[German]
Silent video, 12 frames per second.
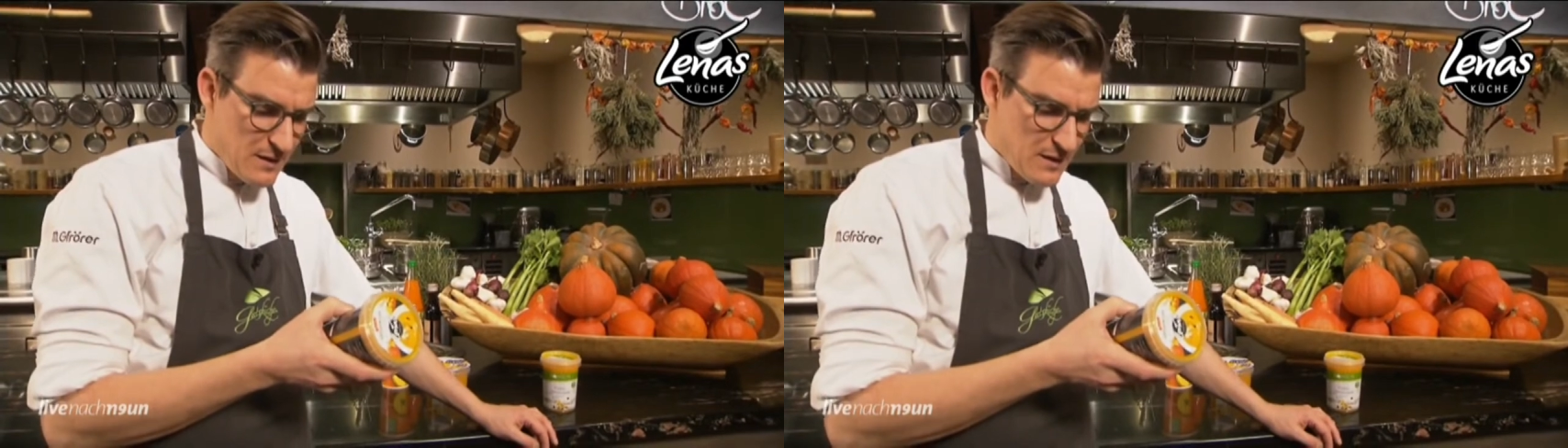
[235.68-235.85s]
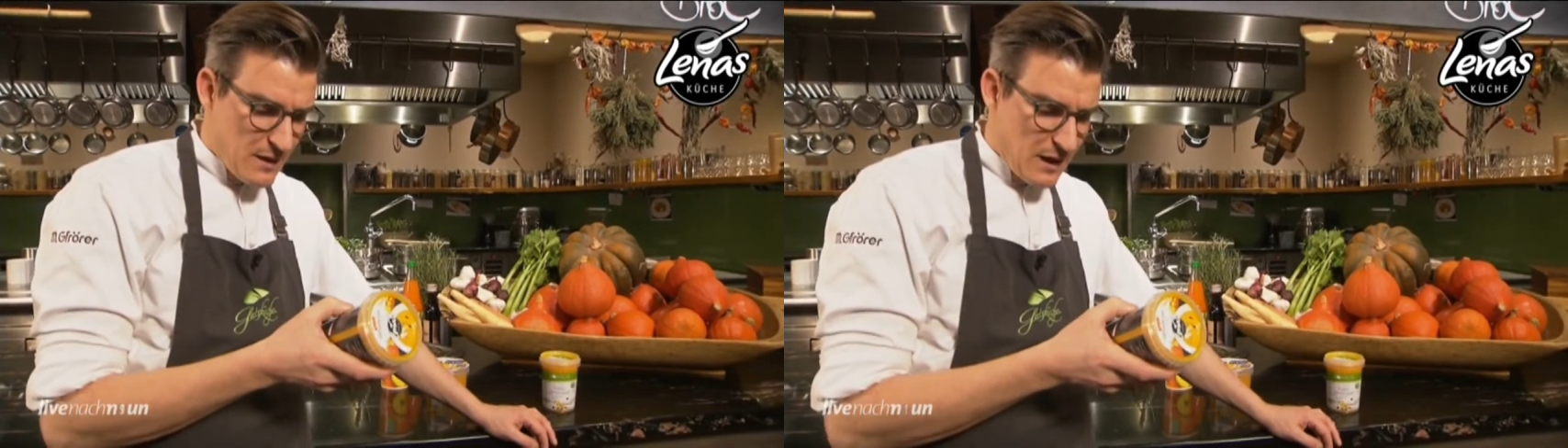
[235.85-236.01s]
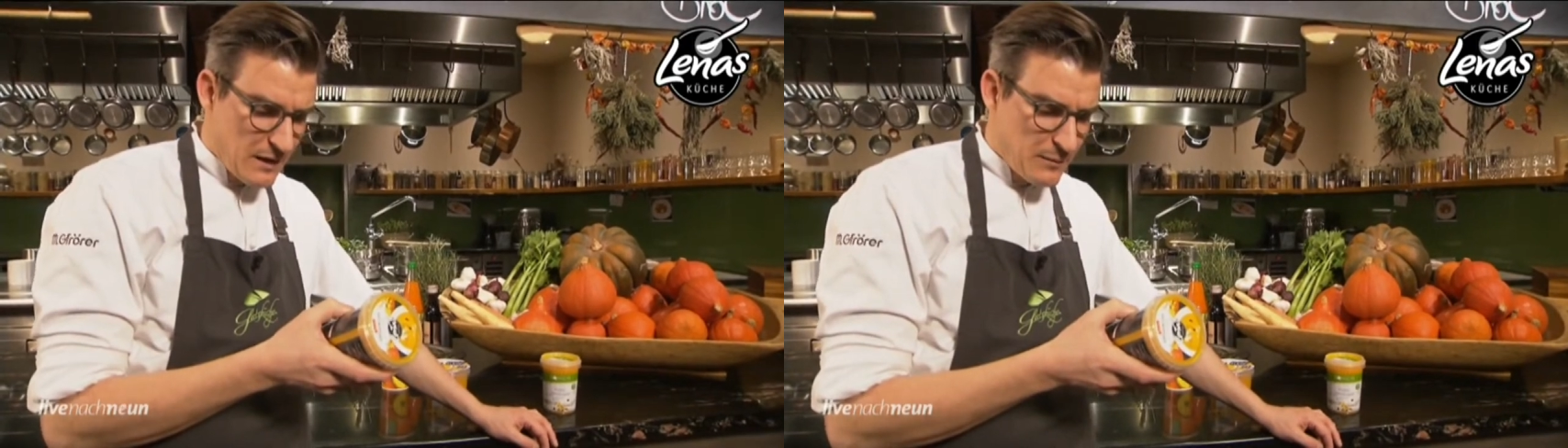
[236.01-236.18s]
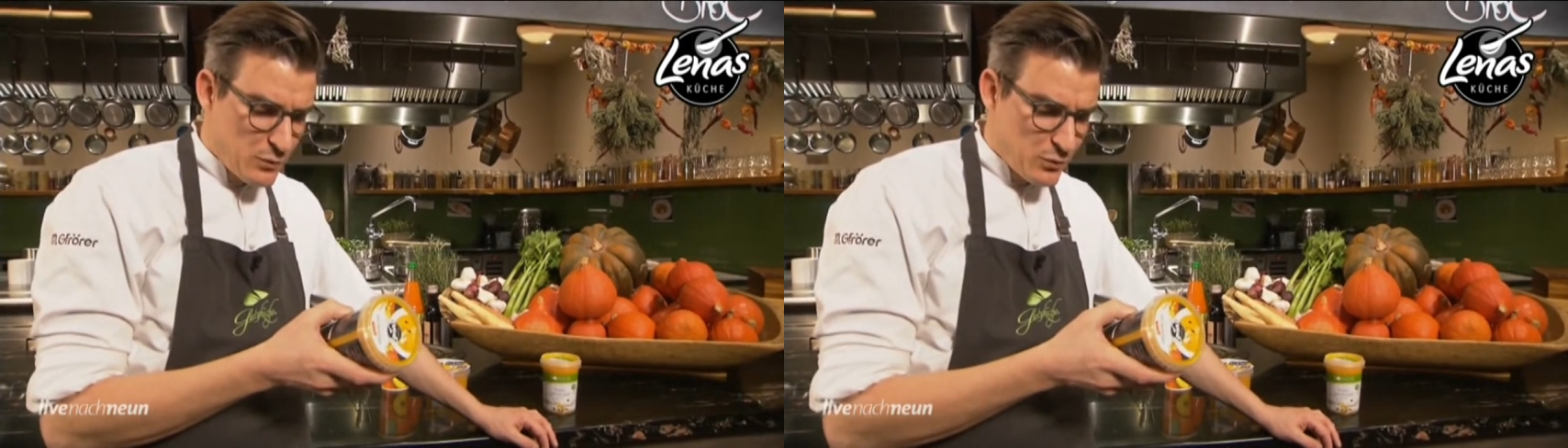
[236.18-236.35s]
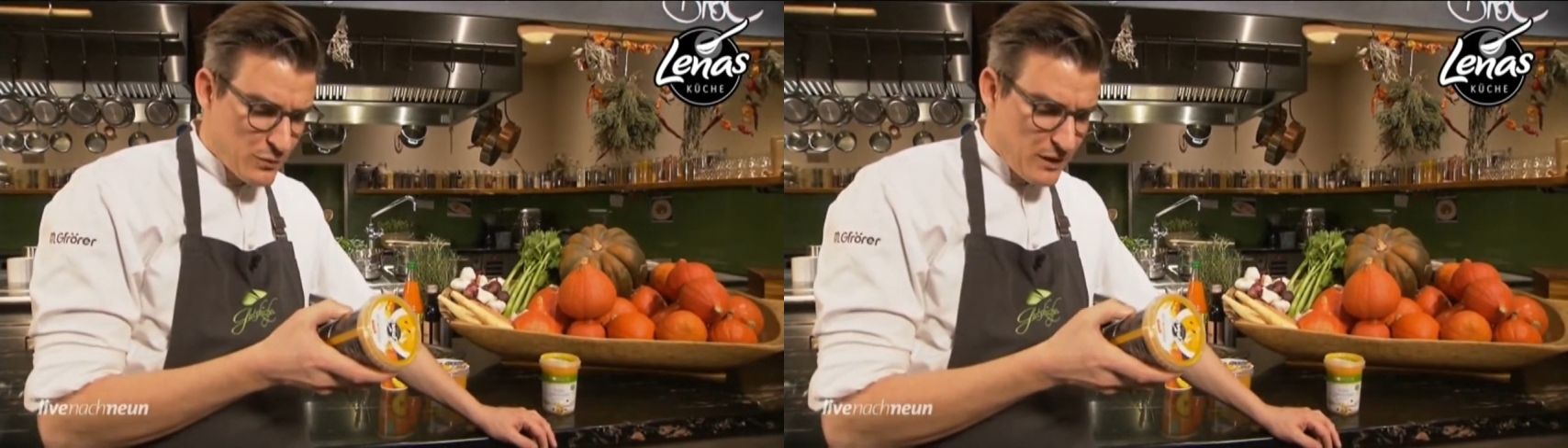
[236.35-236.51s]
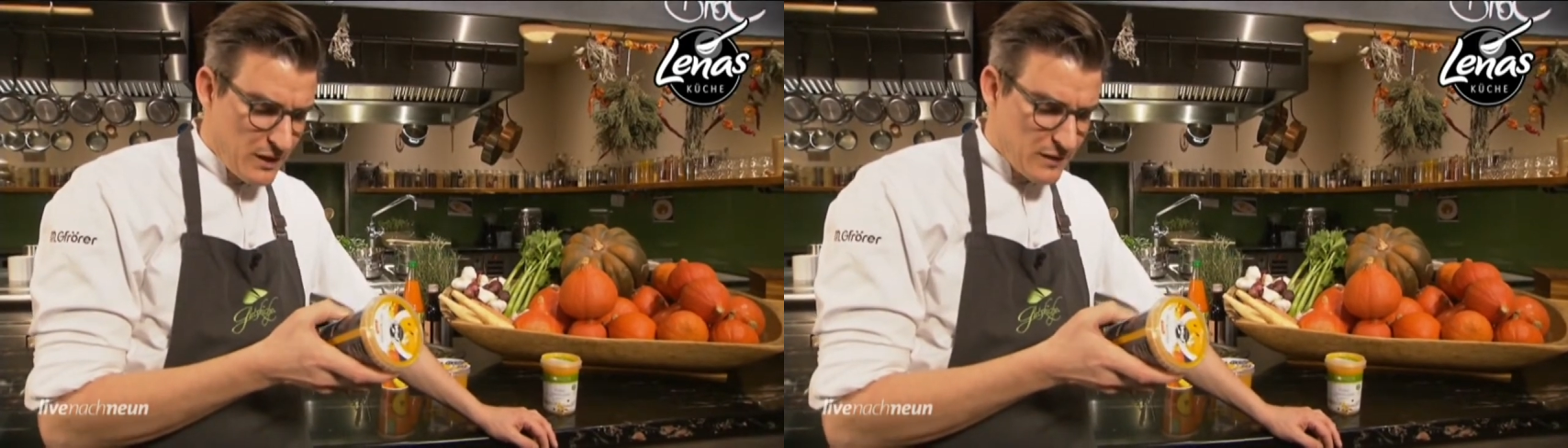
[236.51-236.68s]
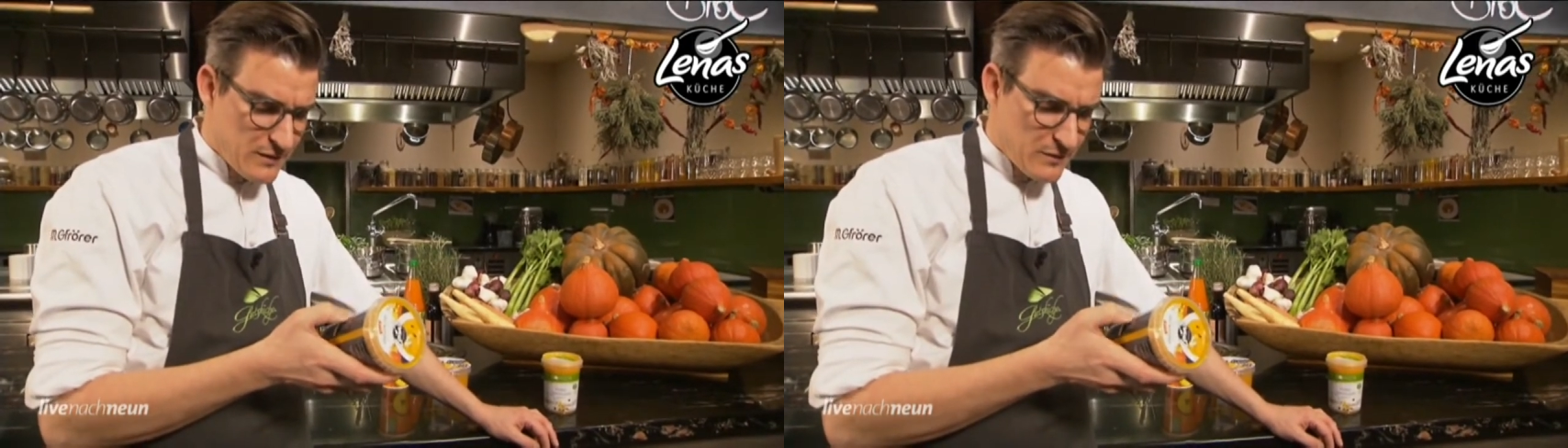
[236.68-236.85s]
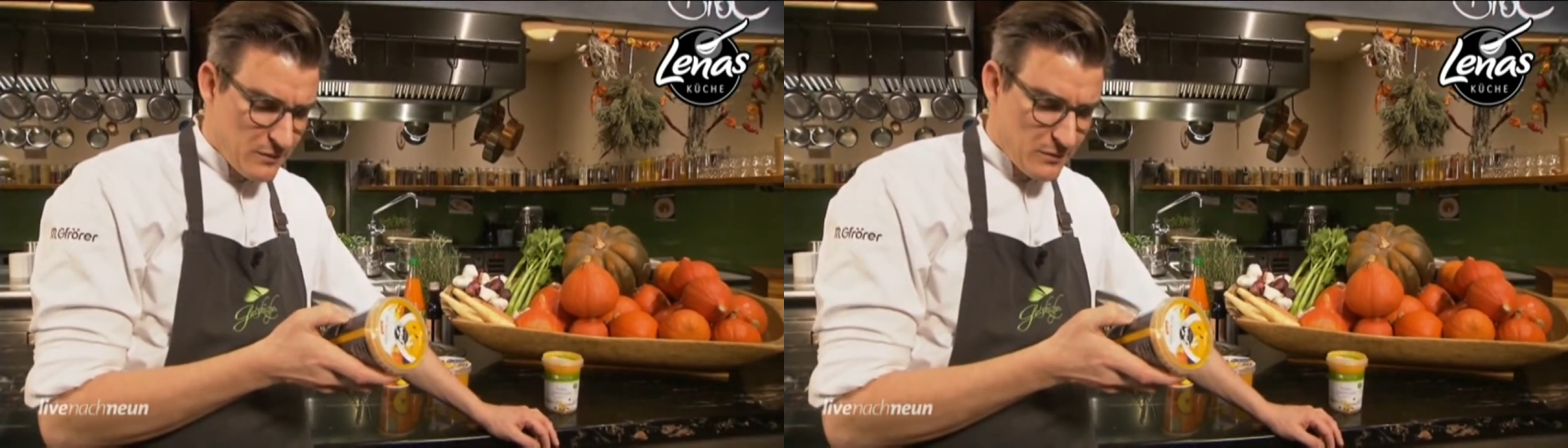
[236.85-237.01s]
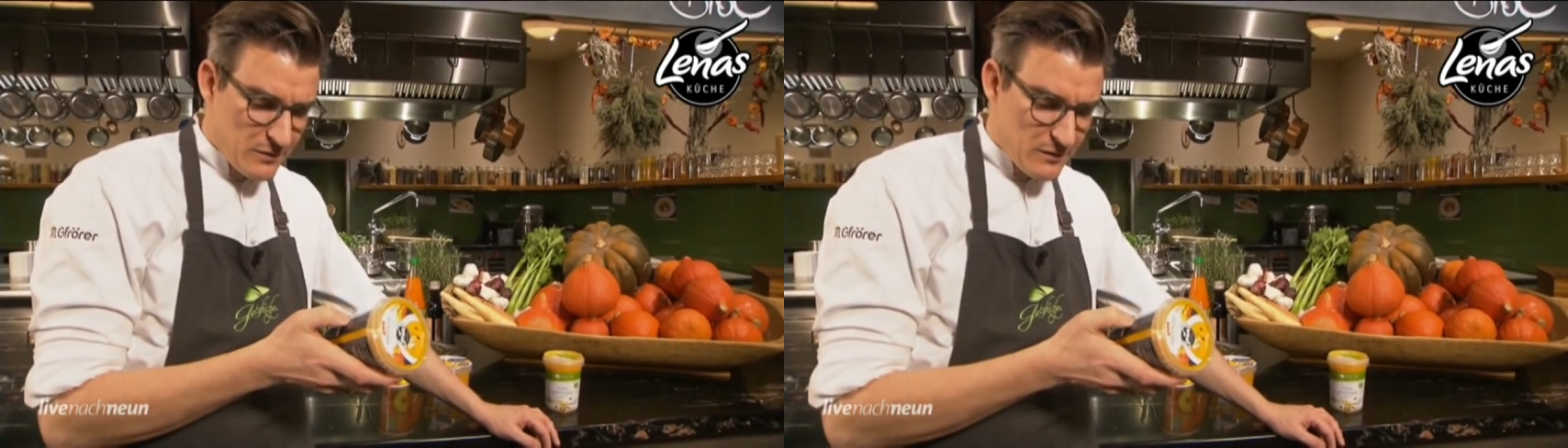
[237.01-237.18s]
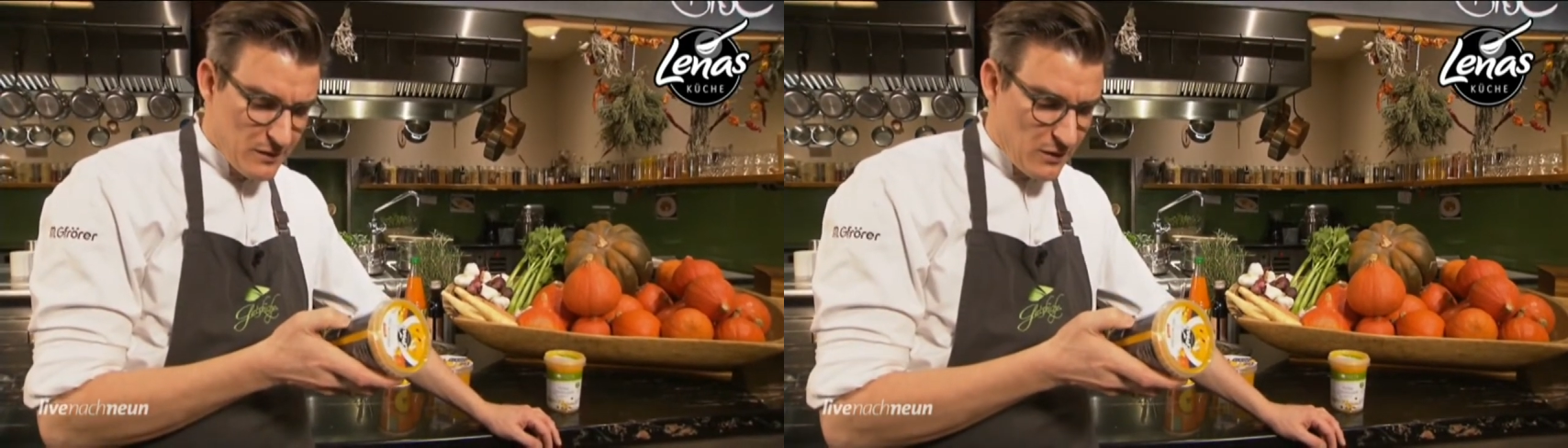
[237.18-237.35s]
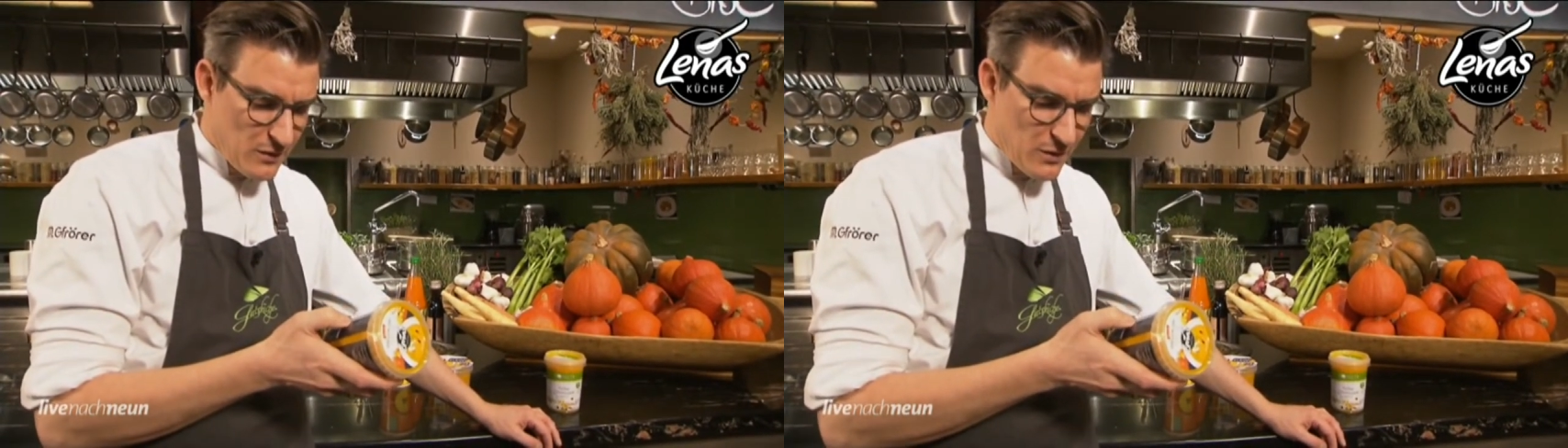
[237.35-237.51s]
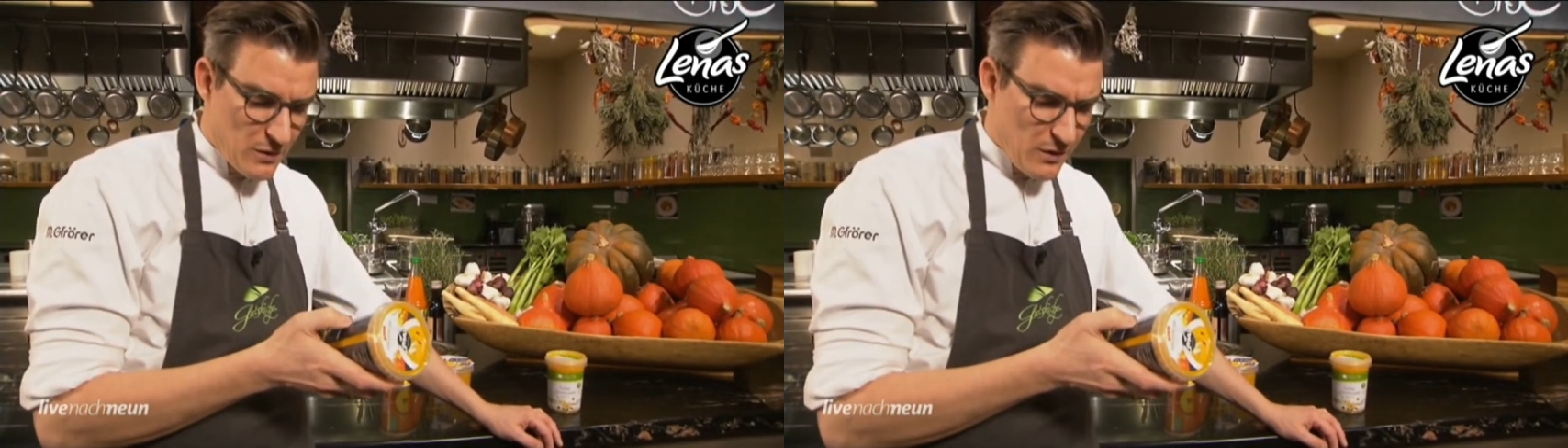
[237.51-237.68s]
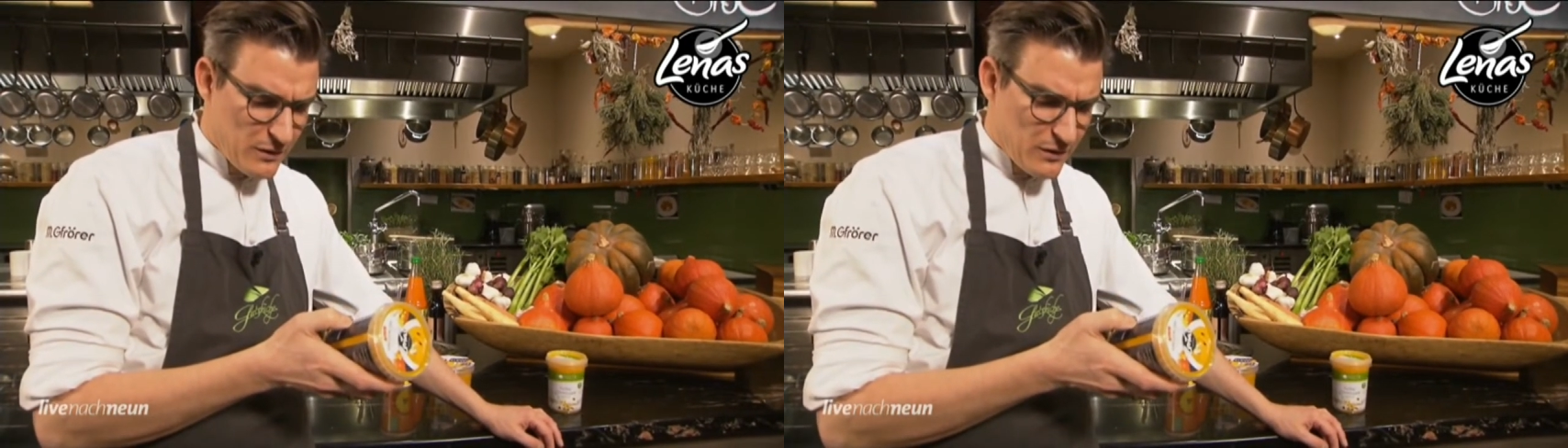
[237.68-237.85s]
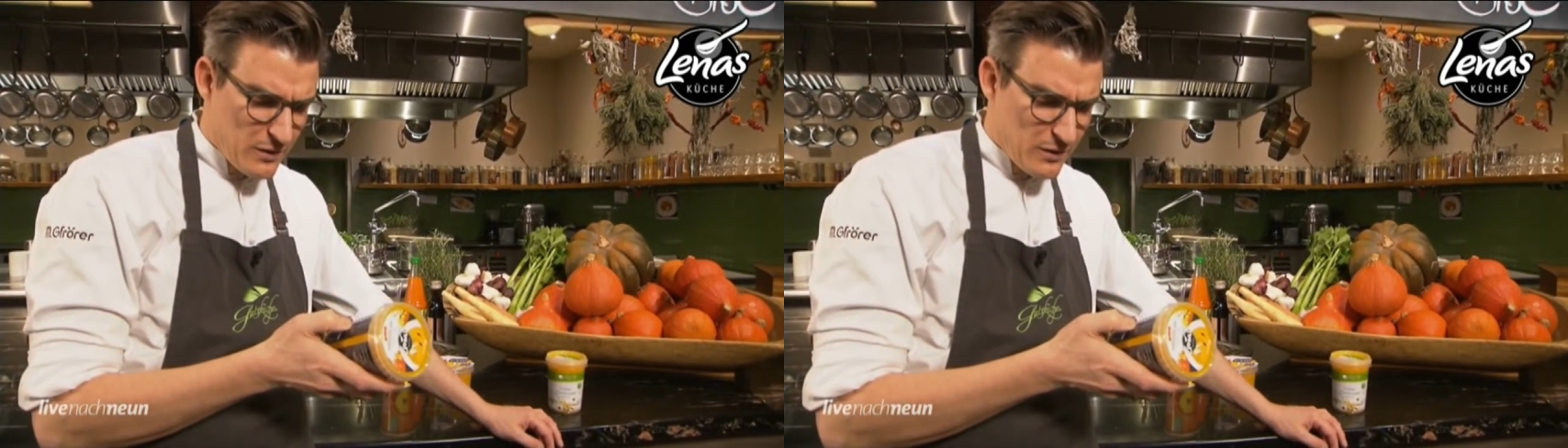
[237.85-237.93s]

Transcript: Kaliumjodat und auch gekörnte